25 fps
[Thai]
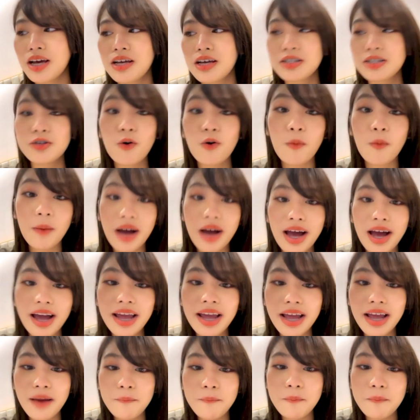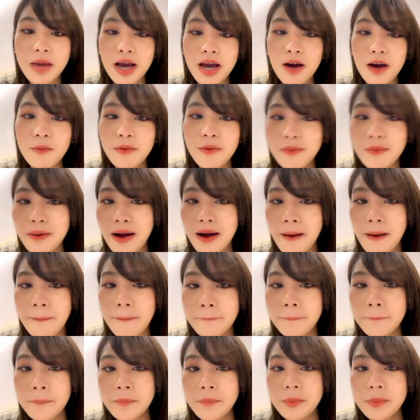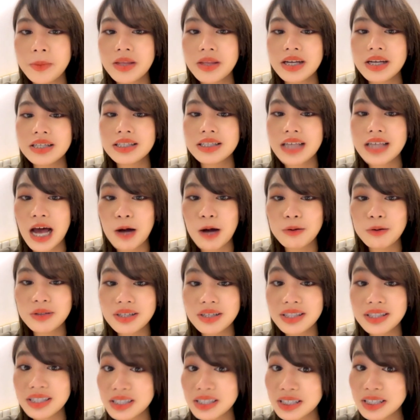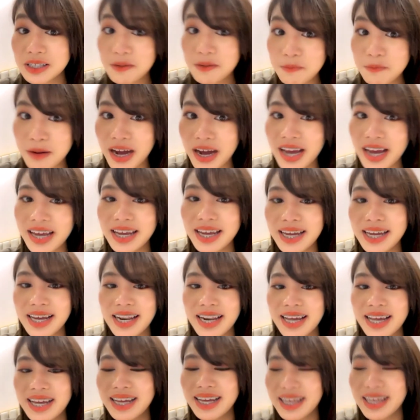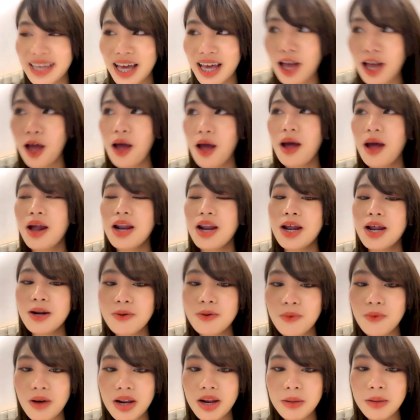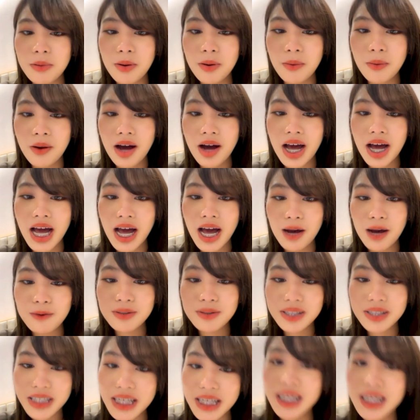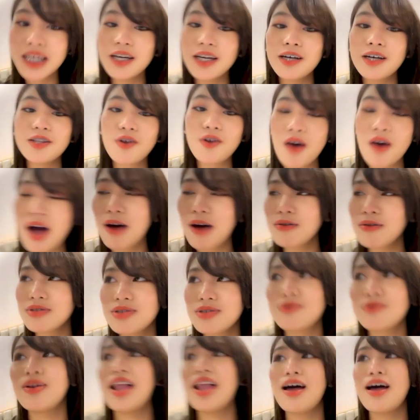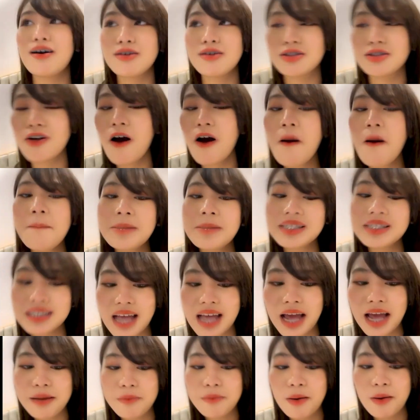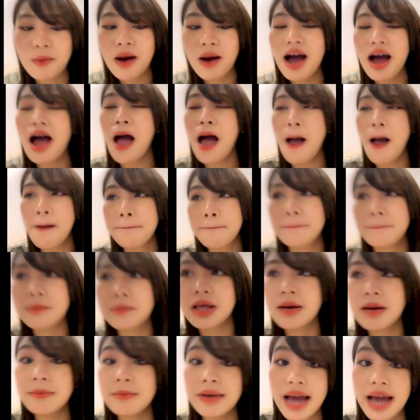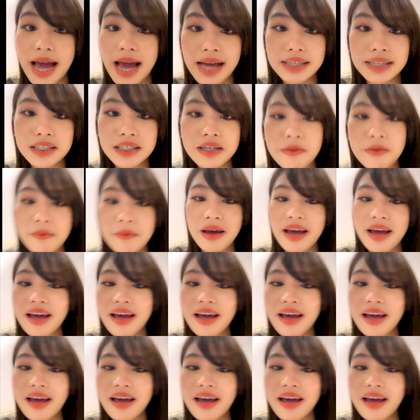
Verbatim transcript: ส่งมาให้อ่ะแม่ก็บอกว่าจะเอาจริงๆใช่ไหมอะไรอย่างเงี้ย แล้วหนูก็เลยบอกว่าเอาสิ ก็ต้องเอาอยู่แล้ว ต้องเอามาใส่แบบว่าทำงานใช่ไหม